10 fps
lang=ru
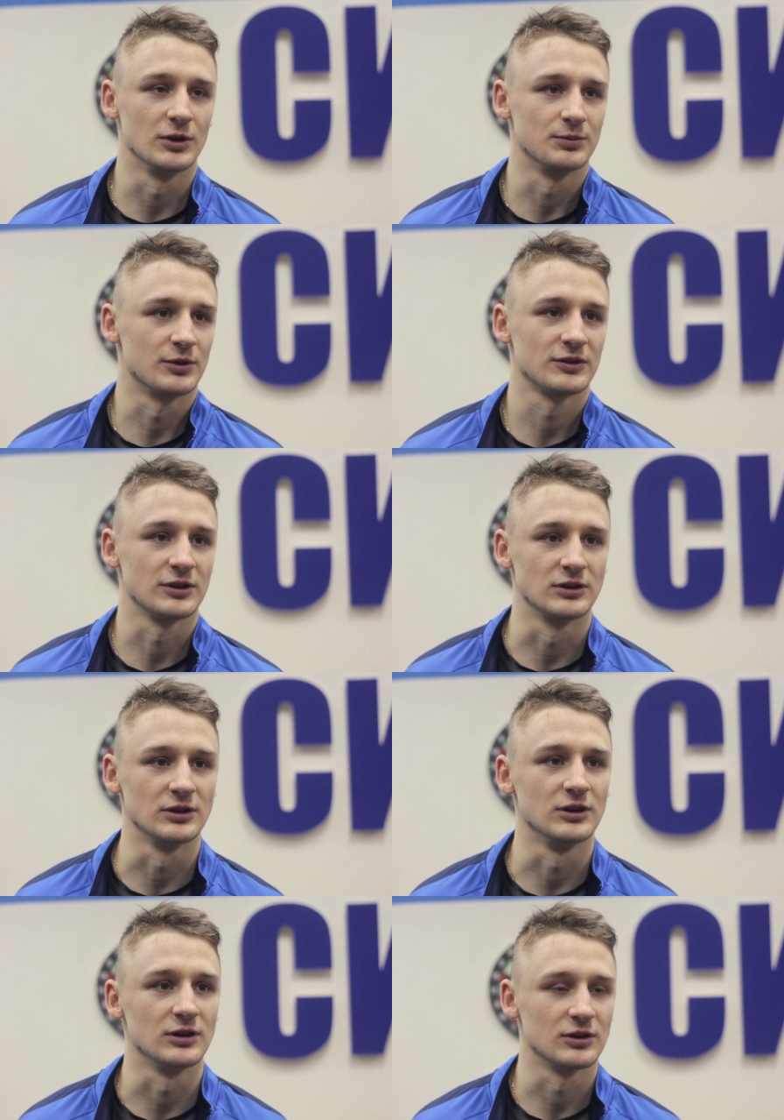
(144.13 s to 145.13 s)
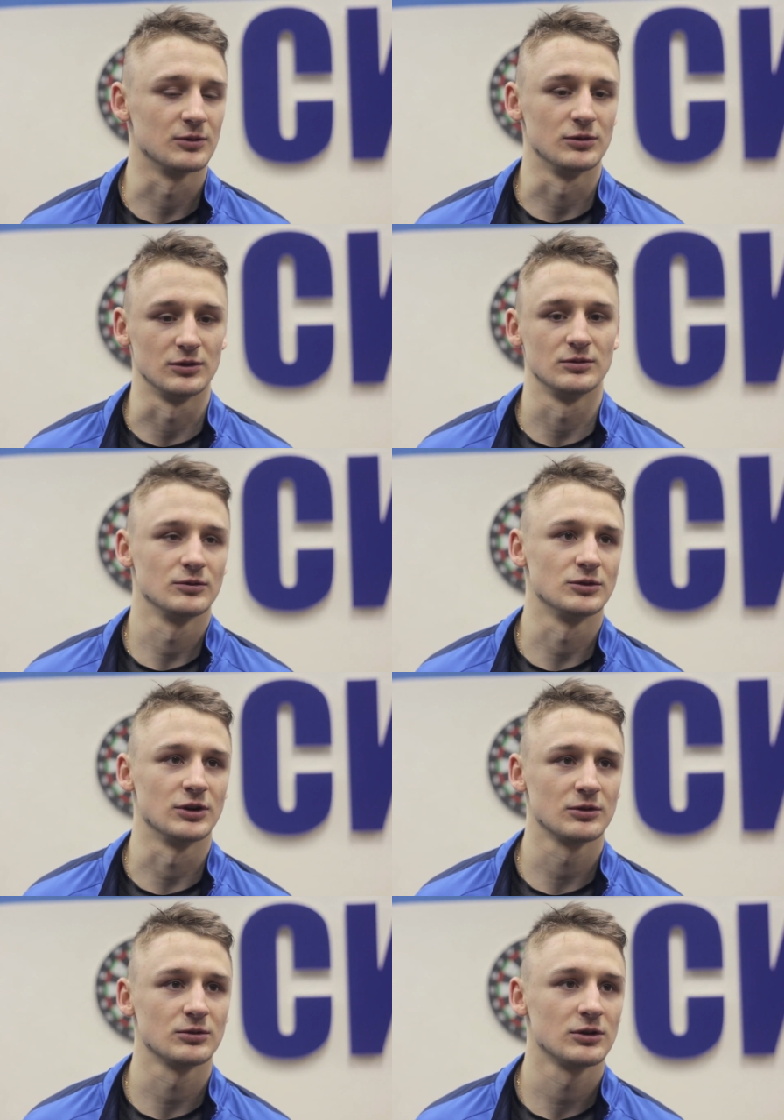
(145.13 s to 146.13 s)
от простоты и как бы вот
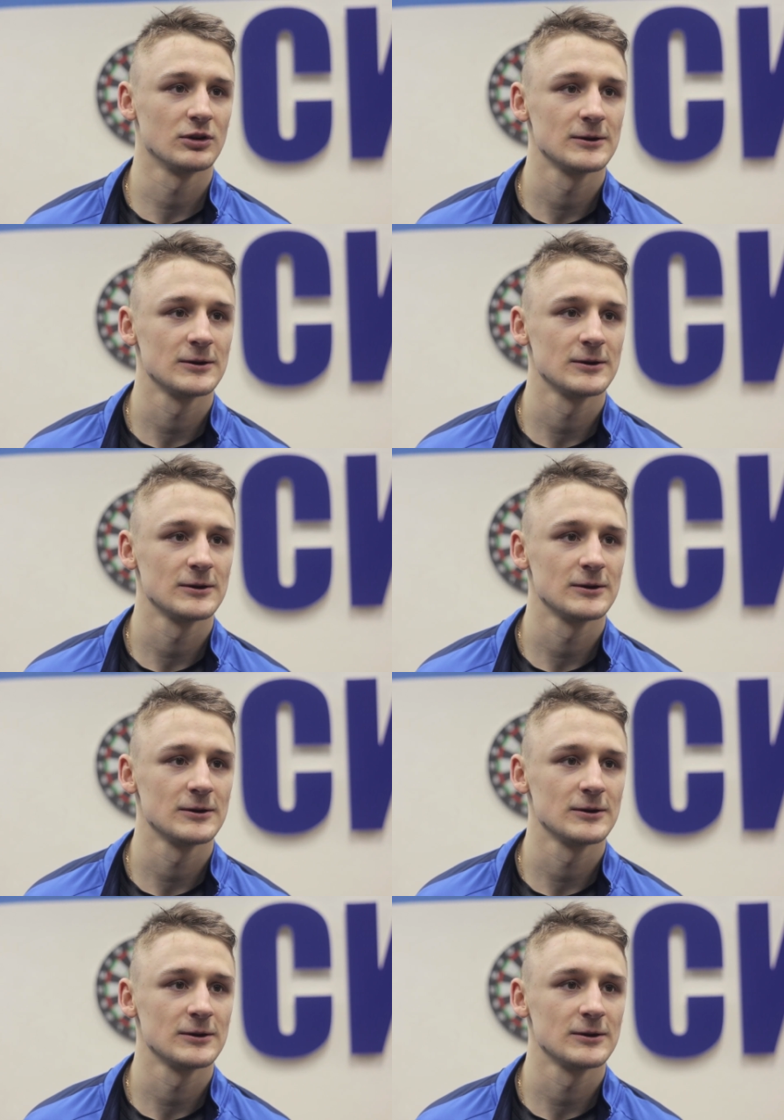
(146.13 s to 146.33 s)
так вот.